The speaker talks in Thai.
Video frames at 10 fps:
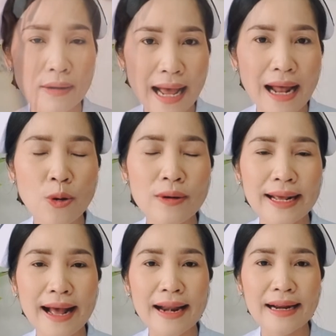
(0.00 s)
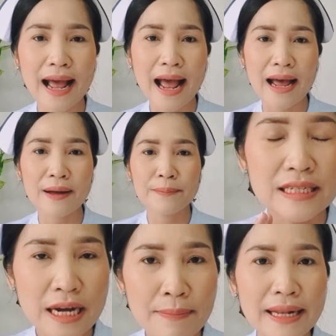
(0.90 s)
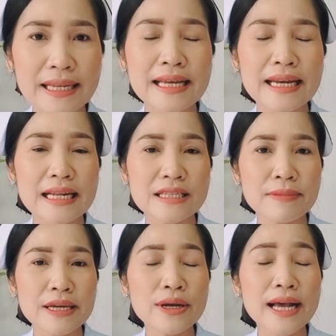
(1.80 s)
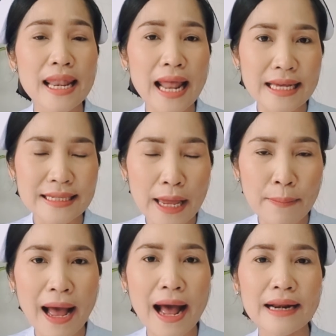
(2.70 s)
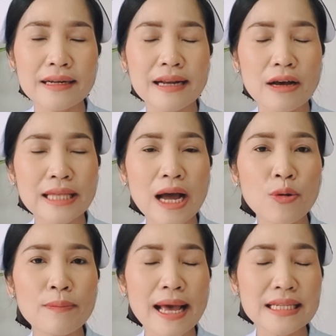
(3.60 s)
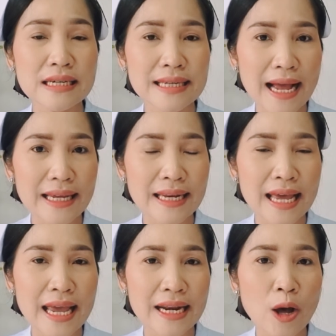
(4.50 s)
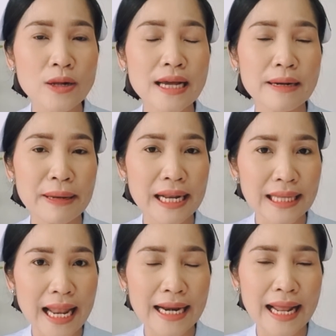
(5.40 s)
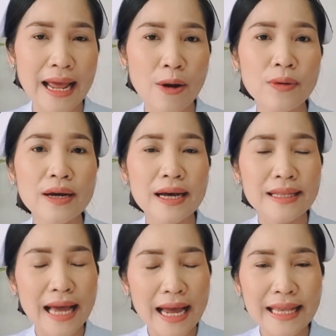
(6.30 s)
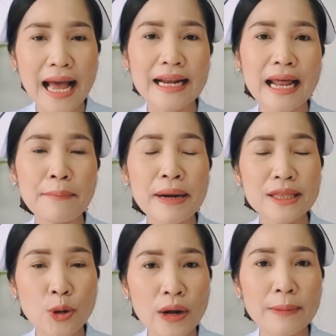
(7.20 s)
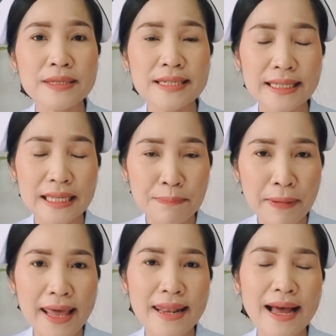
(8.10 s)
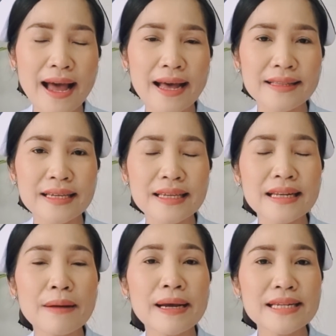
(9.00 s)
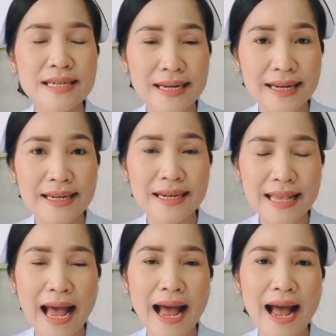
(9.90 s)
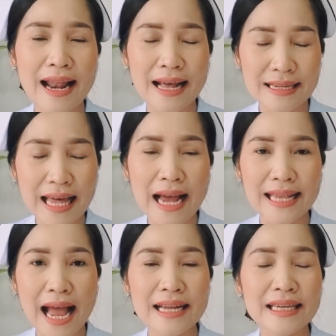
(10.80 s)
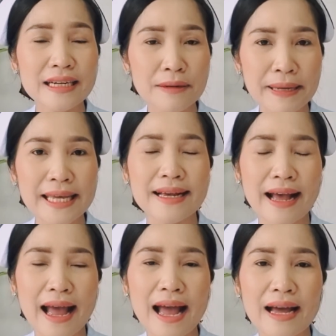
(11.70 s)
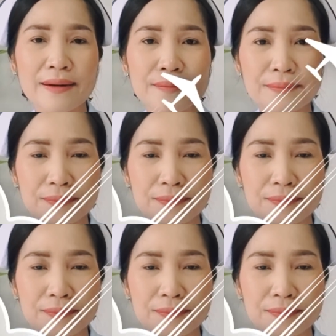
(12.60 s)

ทบต่อทารกในครรภ์ค่ะเชื้อแบคทีเรียเนี่ยจะมีด้วยกันหลายสายพันธุ์แล้วถ้าคุณแม่ซื้อยากินเองนอกจากเป็นอันตรายแล้วถ้ายานั้นไม่ได้ตรงกับเชื้อที่เป็นนะคะจะยิ่งทำให้เชื้อนั้นดื้อยารักษายากยิ่งขึ้นไปอีกค่ะ